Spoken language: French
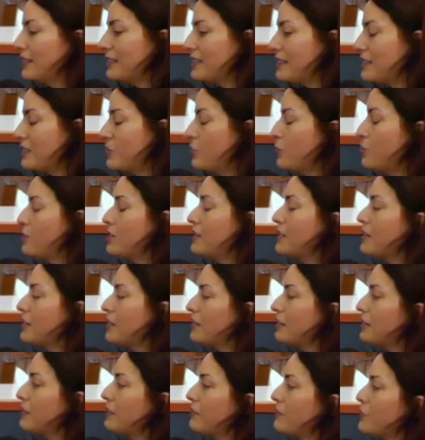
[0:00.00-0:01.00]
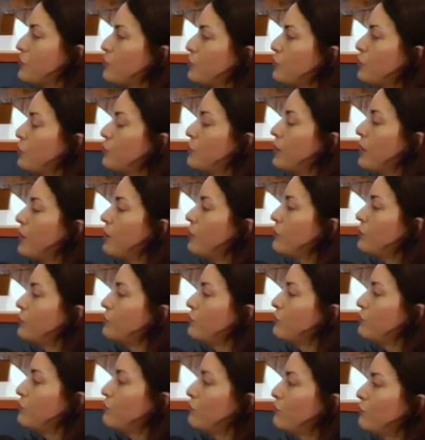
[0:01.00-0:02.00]
des, idioties à la télévision, nos parents
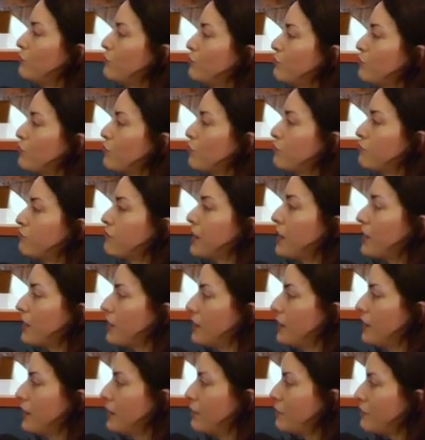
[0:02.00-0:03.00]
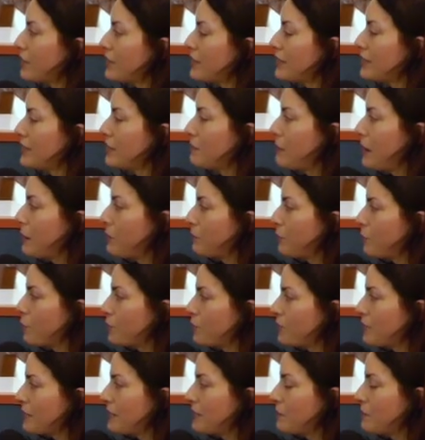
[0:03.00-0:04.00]
nous, en voulaient. Ce c'était pas,
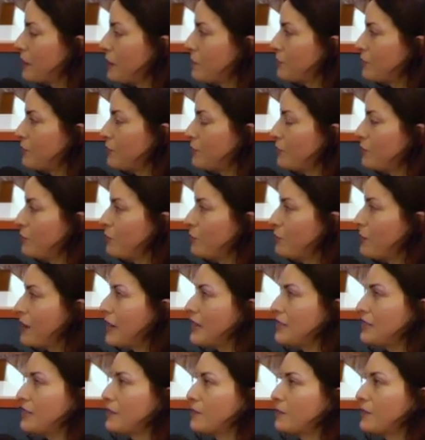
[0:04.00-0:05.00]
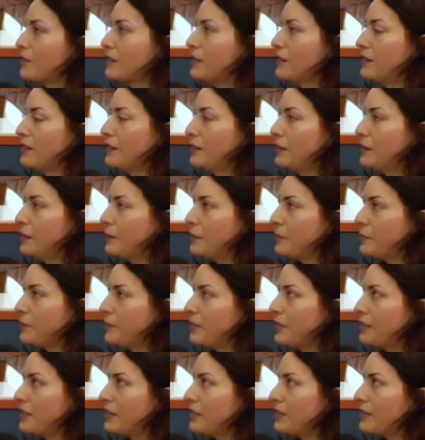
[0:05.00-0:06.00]
le, paradigme
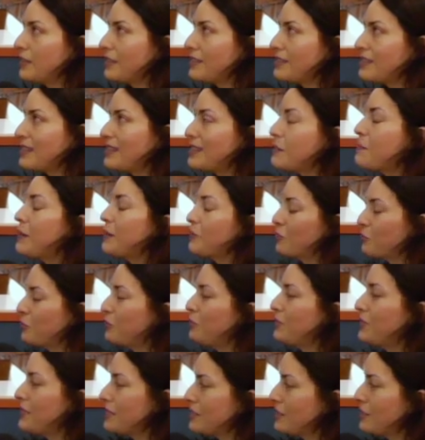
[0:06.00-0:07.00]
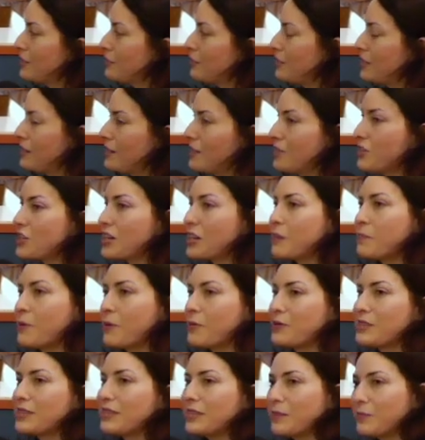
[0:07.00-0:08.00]
mais c'était pas non plus des cinéphiles. J'allais
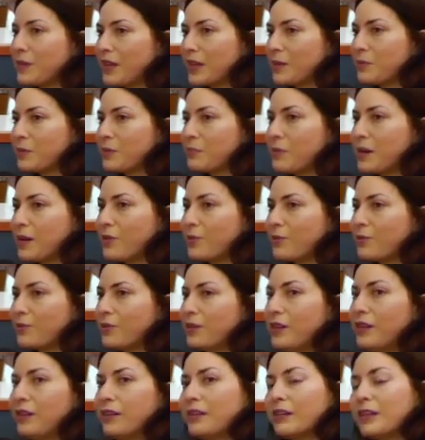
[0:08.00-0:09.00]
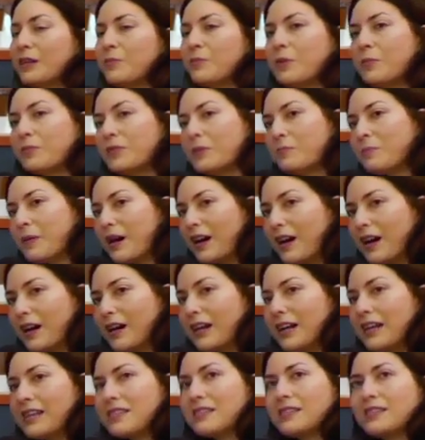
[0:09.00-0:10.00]
pas au cinéma avec mes parents, ils m'emmenaient
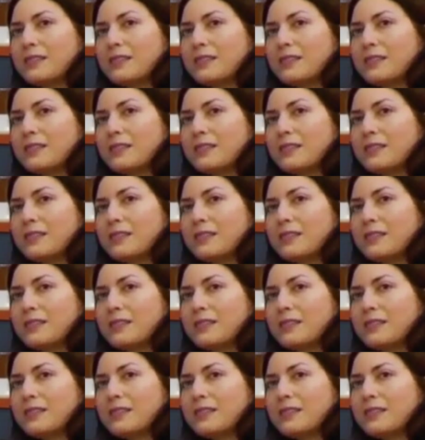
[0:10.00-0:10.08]
pas à la